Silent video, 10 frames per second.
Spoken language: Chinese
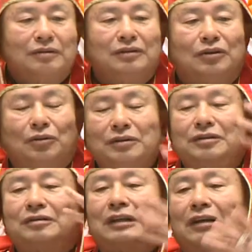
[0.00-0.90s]
有一
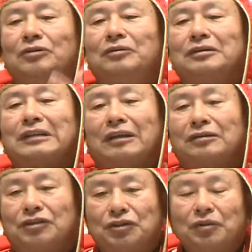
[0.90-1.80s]
次他跟我讲，
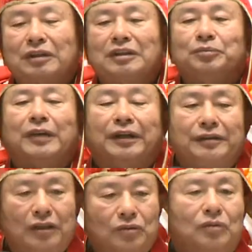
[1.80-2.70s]
希望你每一
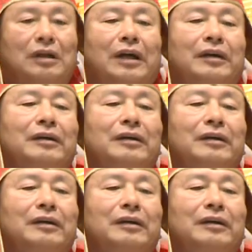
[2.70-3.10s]
天都来，